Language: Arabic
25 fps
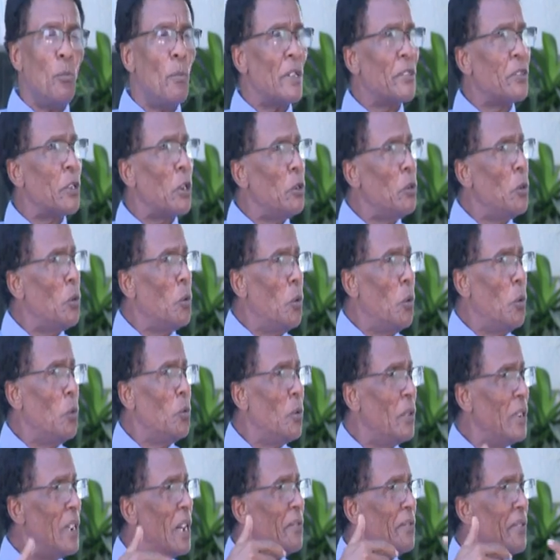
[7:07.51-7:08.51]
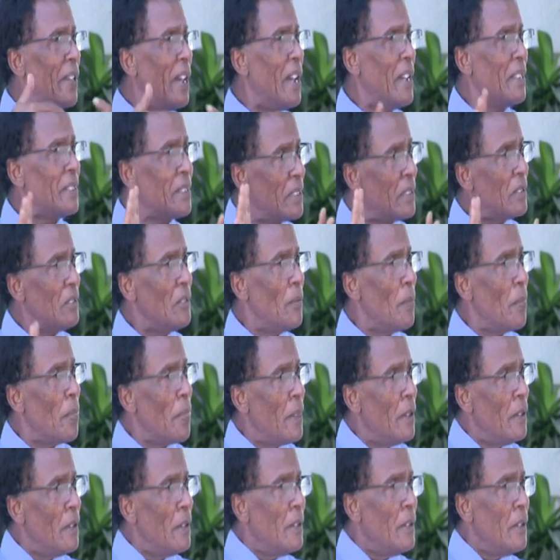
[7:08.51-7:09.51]
ماسك لعود ولا في حاجه
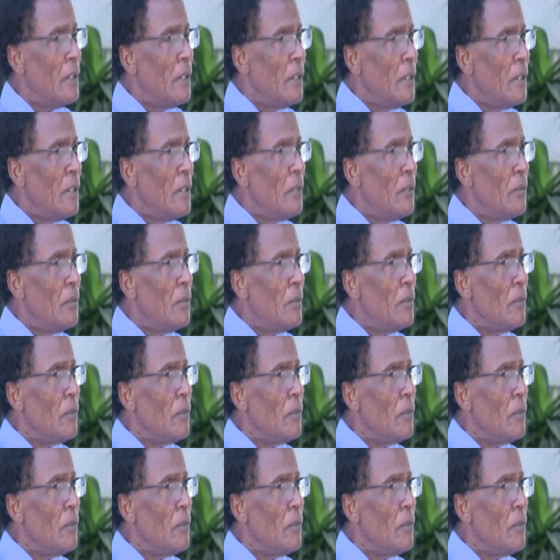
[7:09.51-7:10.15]
زمان الاتفاق